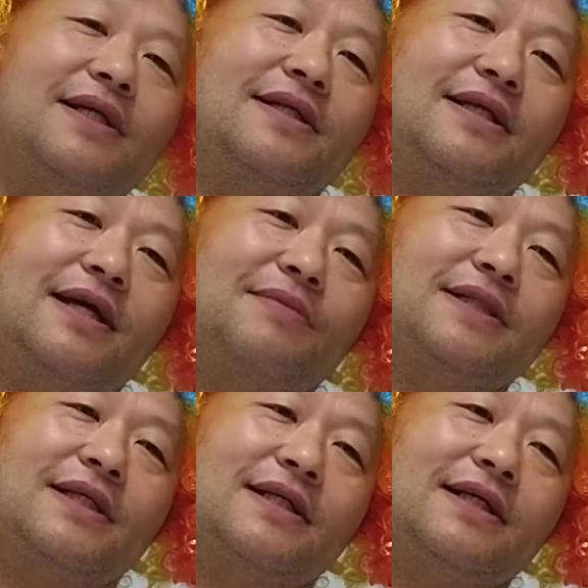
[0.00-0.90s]
め、辞め
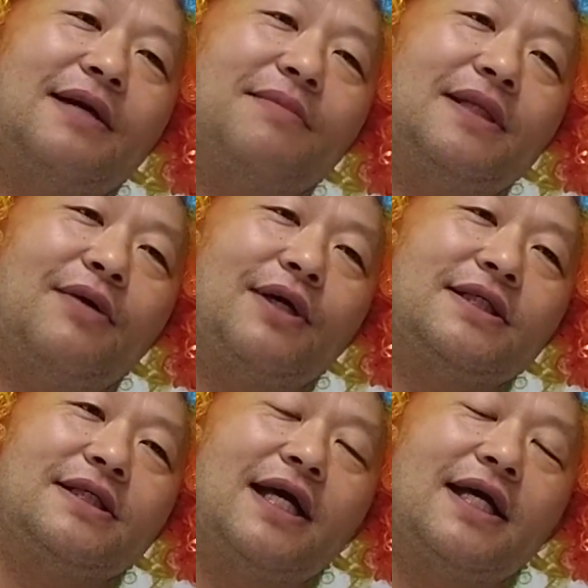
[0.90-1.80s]
さ、辞めたわけ
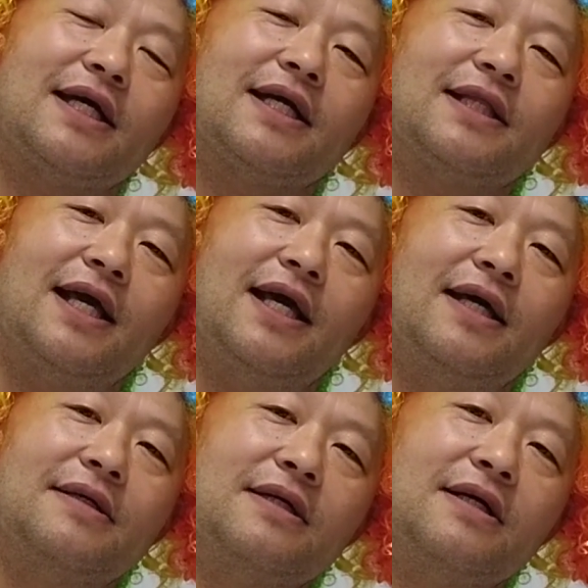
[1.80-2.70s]
じゃないからね。